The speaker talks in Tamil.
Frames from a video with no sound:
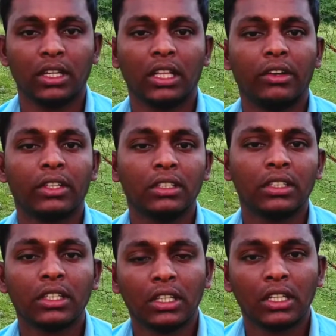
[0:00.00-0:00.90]
அதாவது
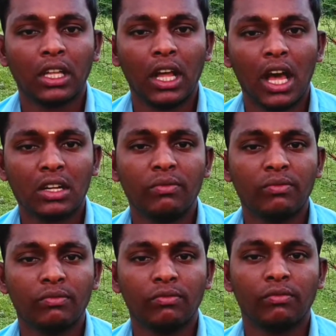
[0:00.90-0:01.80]
அறம்
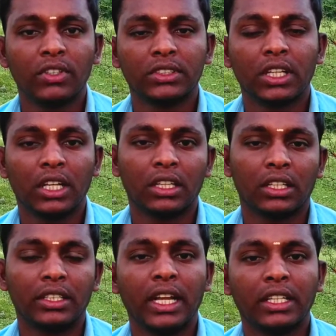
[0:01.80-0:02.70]
விருதுகள்
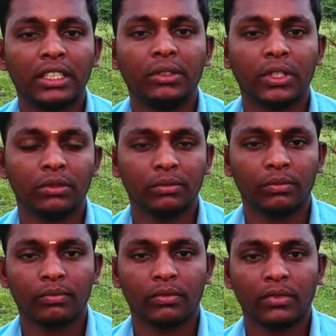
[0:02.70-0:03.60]
ரெண்டாயிரத்தி இருபது
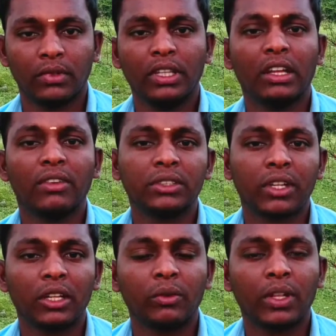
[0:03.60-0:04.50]
இந்த விருது
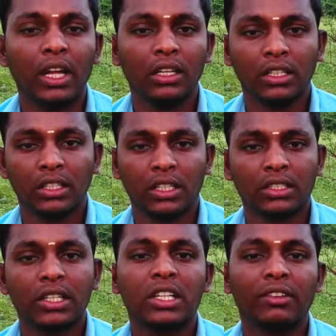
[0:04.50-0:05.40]
வழங்கும் விழா
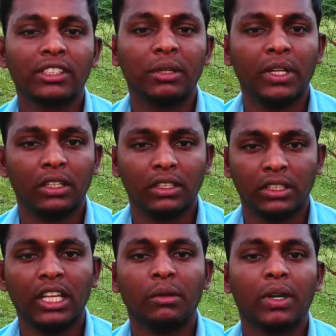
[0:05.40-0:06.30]
சென்ற வருடமே
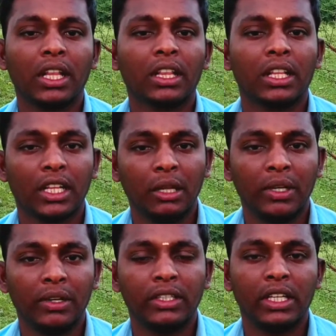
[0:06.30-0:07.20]
இதே மாதத்தில்
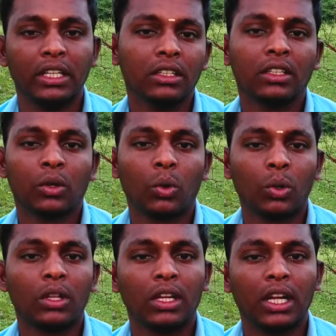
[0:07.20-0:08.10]
நடைபெற வேண்டியது
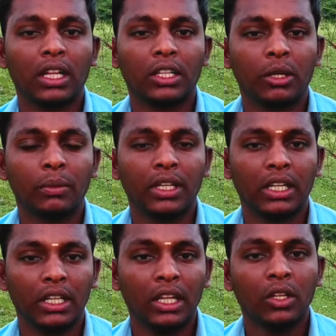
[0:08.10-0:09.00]
கொரோனா காலகட்டம்
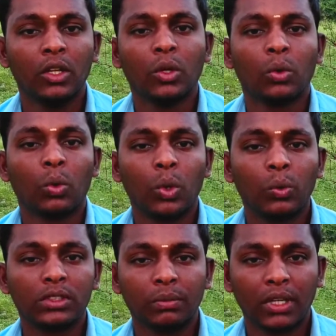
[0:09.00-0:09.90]
அப்படிங்கிறதுனால ஒரு
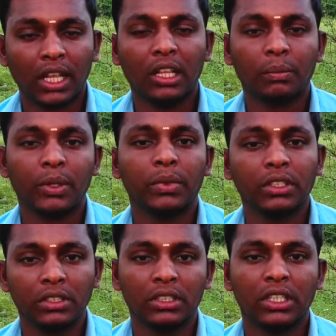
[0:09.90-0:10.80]
வருடம் கடந்த பின்பு
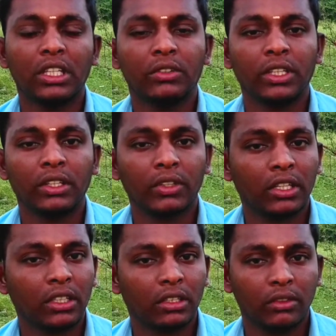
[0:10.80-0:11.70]
இன்று வந்து
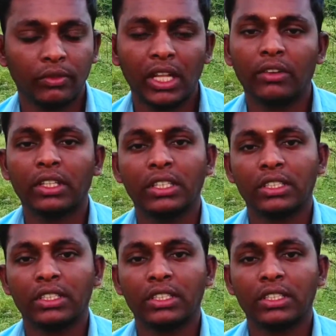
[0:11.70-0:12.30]
விழா விழா வந்து